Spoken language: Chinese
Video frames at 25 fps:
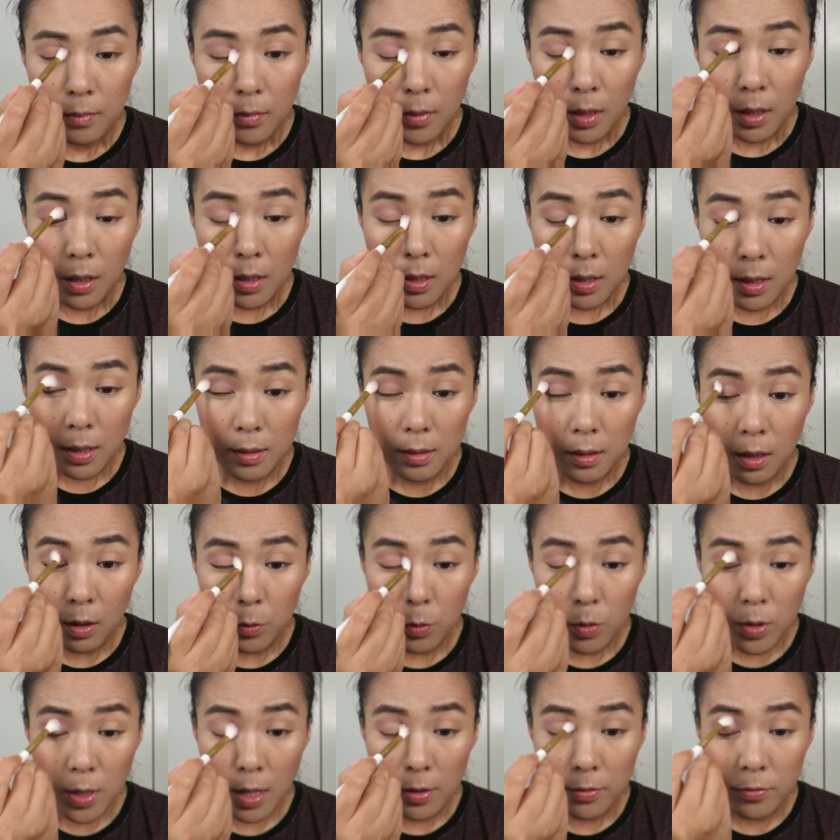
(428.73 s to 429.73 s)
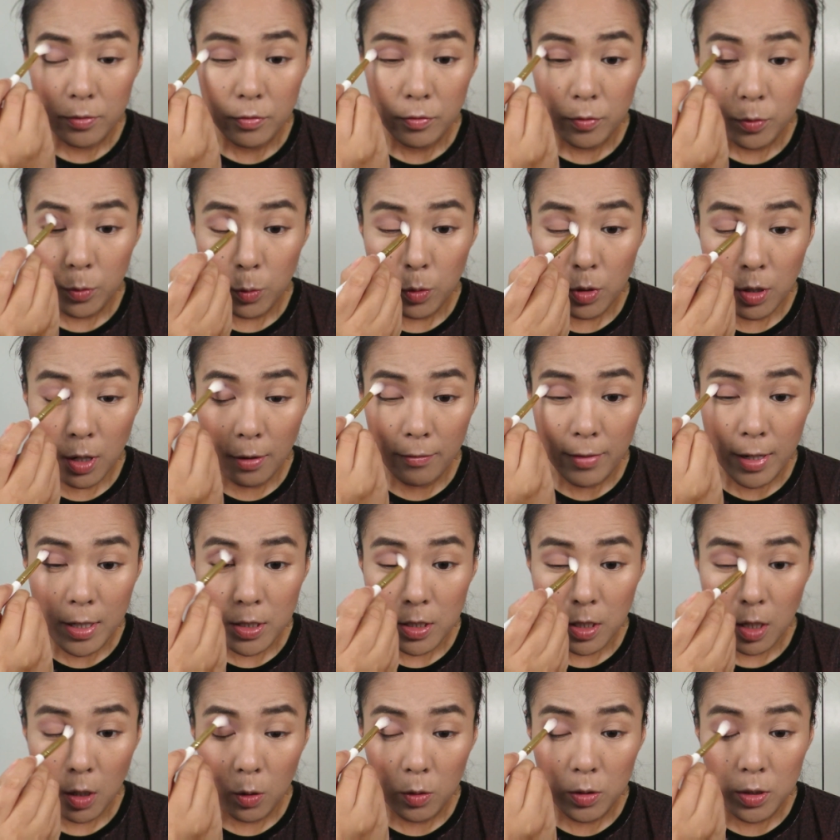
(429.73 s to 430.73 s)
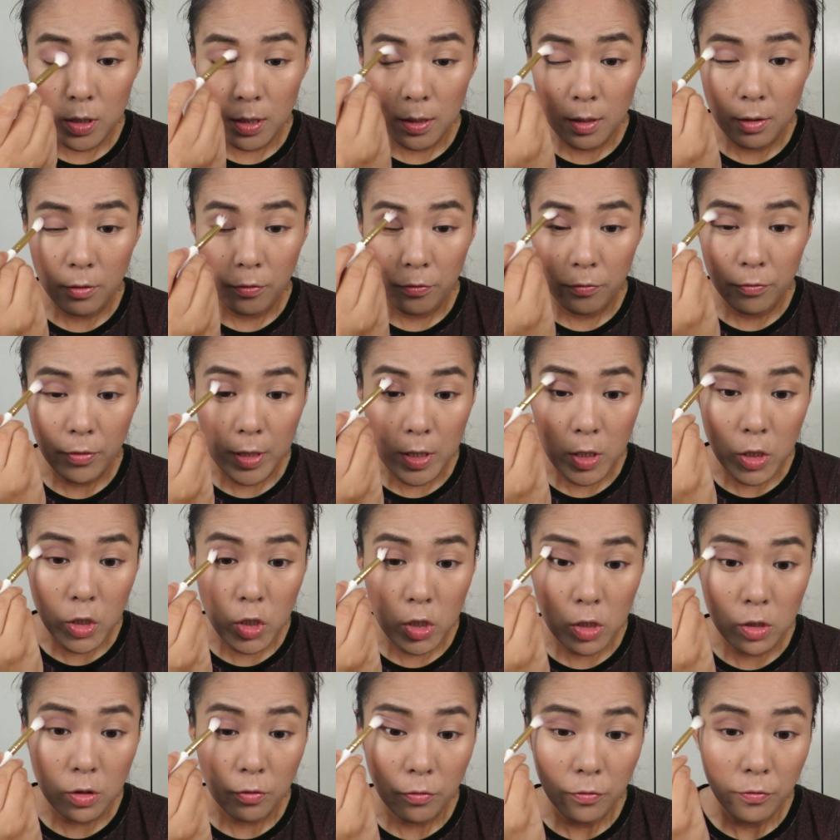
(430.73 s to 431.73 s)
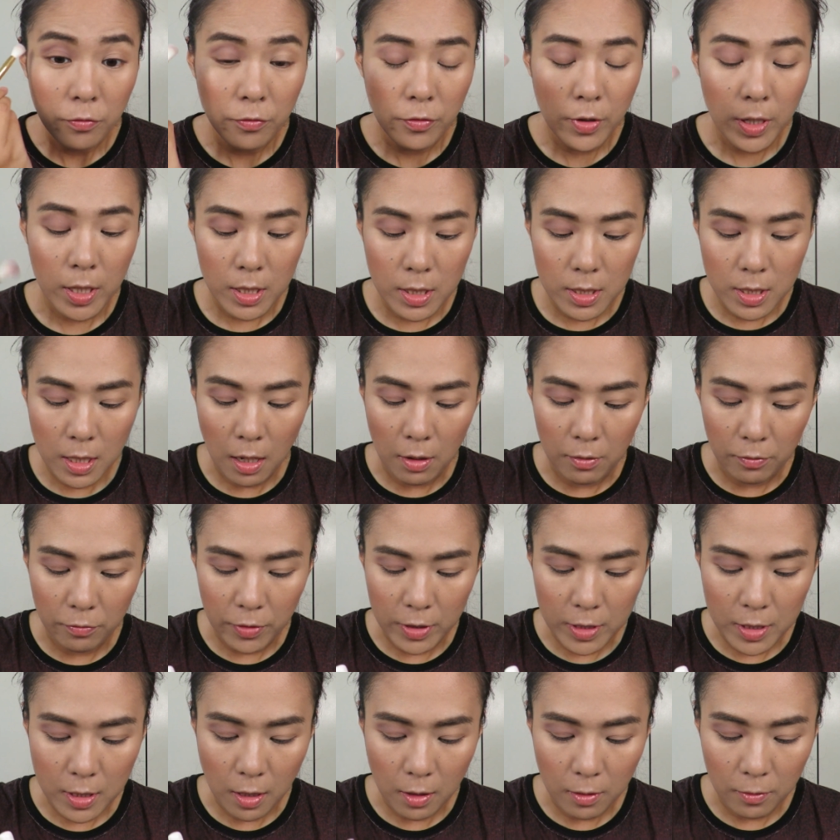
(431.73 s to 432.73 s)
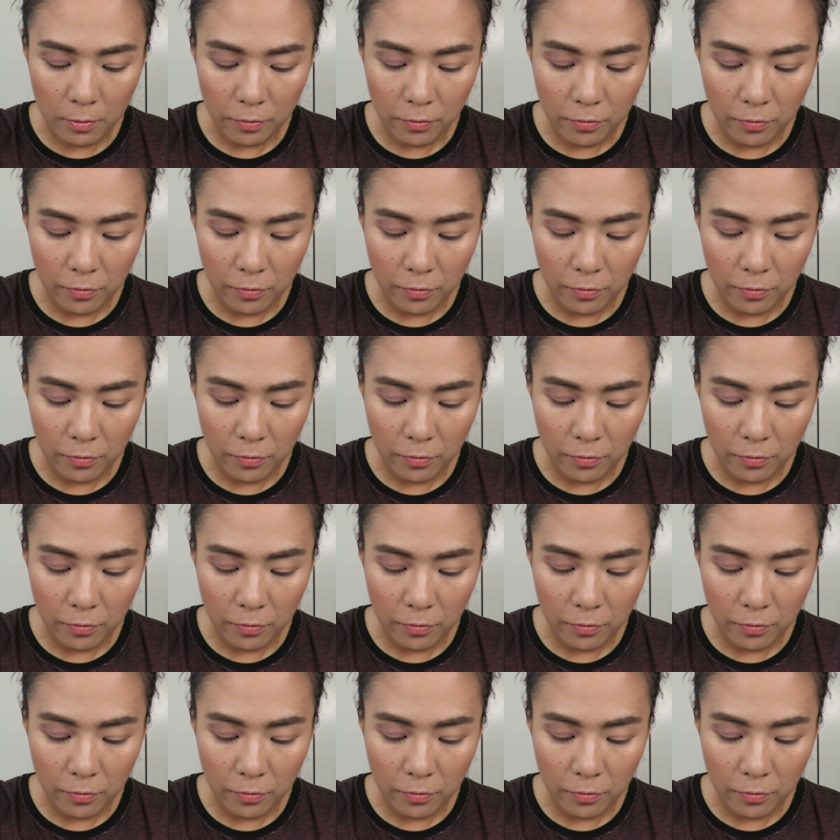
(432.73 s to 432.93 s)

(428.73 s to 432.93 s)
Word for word: 你可以看到晕染晕染完之后，真的粉质非常非常